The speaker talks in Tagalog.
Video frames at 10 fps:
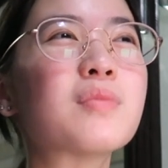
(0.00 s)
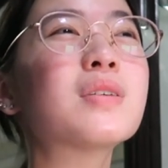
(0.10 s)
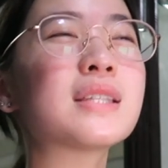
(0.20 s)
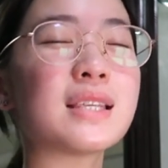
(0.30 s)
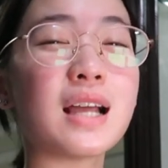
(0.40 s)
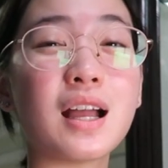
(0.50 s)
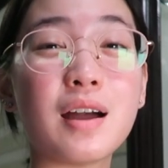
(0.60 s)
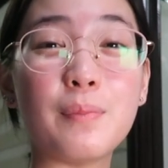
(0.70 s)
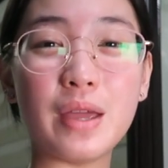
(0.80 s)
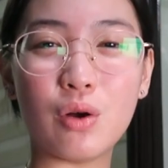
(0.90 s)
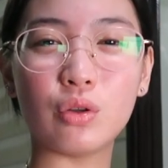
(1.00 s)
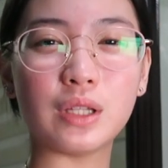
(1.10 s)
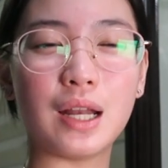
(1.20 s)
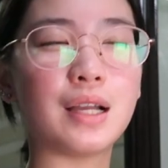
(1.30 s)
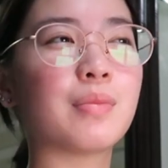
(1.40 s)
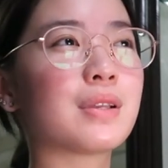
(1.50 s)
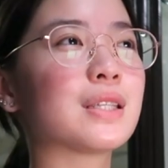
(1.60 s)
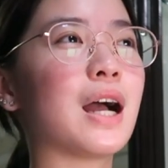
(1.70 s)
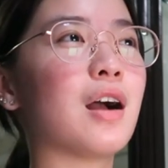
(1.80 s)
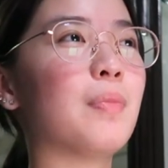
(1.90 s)
basta sa gabi ako talaga mas
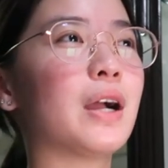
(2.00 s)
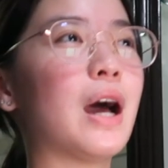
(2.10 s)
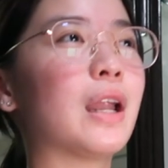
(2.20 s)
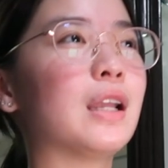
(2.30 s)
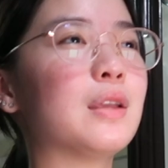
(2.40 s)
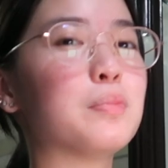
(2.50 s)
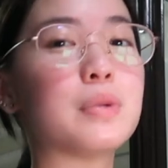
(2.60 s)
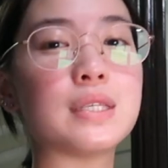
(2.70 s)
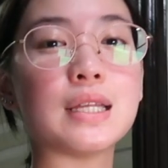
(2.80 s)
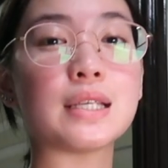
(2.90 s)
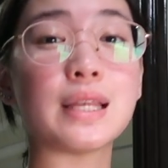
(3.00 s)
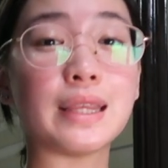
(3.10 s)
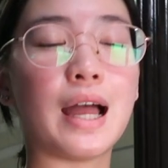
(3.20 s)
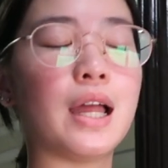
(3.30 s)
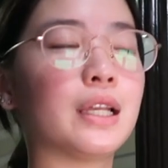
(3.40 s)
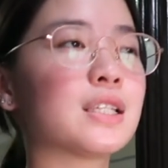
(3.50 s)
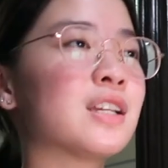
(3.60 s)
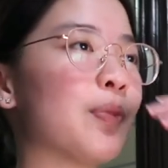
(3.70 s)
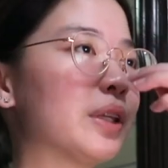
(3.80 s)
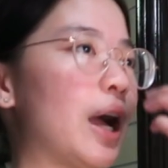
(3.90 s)
nakakapag-aral imbis na sa tanghali. Kasi
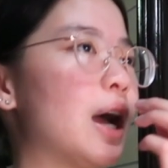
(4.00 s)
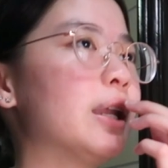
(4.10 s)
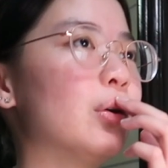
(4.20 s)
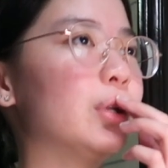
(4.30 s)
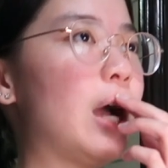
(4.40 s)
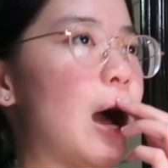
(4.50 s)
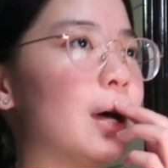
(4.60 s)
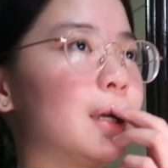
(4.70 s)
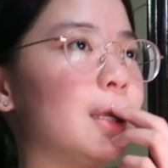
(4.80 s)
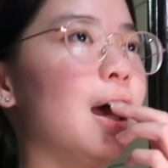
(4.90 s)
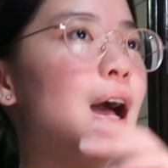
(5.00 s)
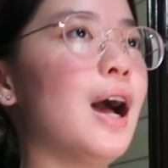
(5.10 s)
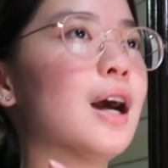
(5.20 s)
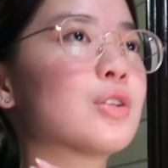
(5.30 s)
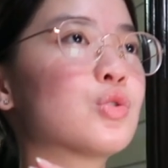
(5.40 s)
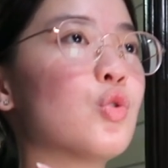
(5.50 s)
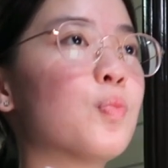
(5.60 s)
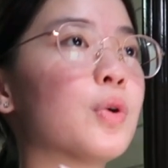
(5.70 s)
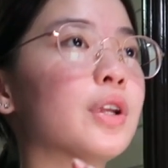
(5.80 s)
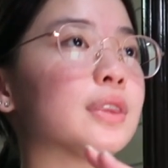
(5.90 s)
kapag tanghali ako nag-aaral,
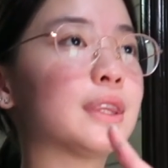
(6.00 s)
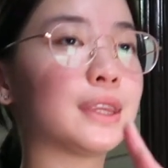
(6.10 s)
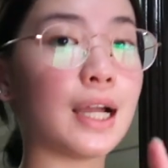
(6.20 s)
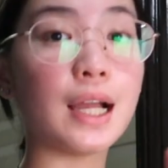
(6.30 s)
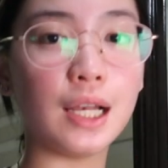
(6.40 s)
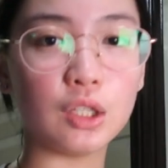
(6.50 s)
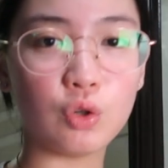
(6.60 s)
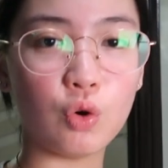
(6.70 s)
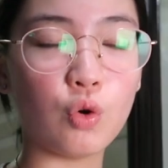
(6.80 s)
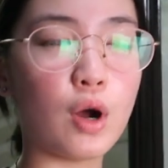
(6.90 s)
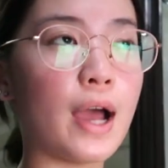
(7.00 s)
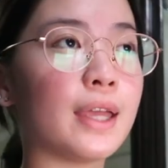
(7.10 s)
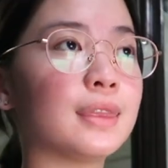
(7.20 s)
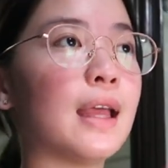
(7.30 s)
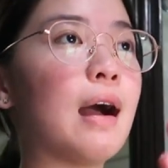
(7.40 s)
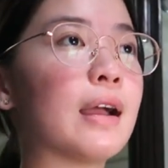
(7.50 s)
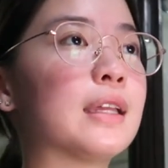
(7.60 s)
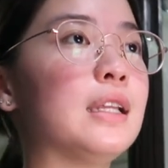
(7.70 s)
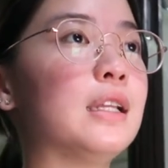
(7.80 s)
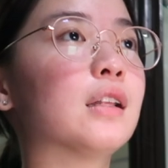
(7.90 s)
super tagal ko kahit na ang
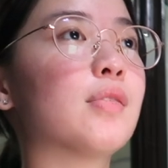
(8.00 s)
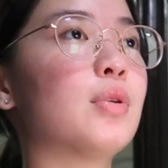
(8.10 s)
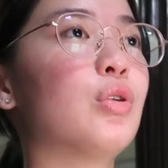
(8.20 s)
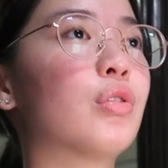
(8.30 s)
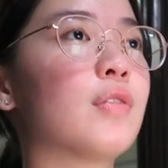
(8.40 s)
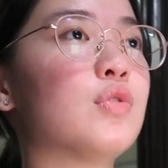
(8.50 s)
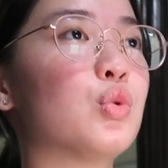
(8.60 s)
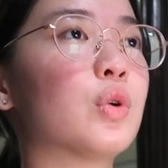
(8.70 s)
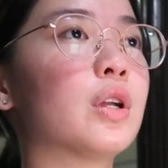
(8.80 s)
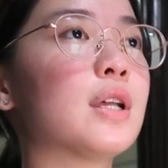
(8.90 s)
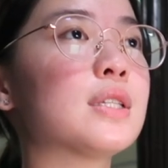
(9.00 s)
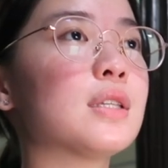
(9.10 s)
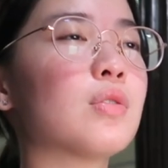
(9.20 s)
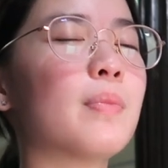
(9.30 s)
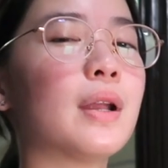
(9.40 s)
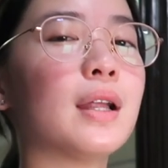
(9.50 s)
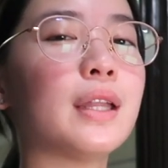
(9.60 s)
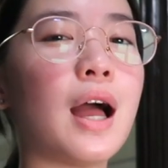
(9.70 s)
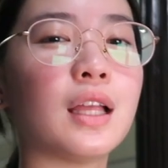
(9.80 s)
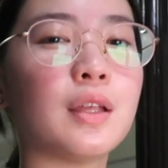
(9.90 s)
ikli lang naman ng reviewer. Kasi sobrang
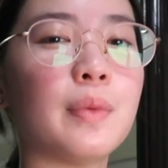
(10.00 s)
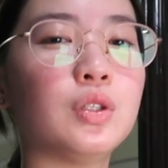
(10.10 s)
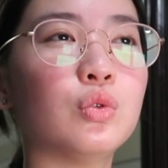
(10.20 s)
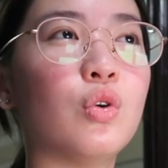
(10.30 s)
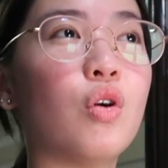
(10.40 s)
nakakatamad yung